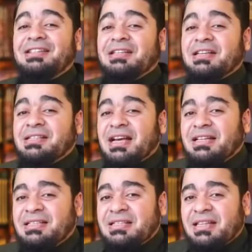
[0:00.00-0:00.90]
اصل
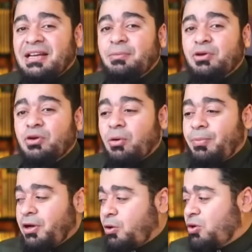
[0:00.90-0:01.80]
السيد السيستاني
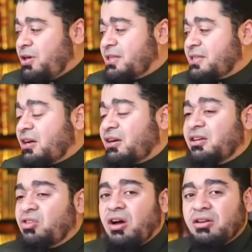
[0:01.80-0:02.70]
بيقول ان
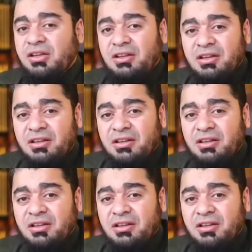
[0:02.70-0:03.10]
الصرخي ضال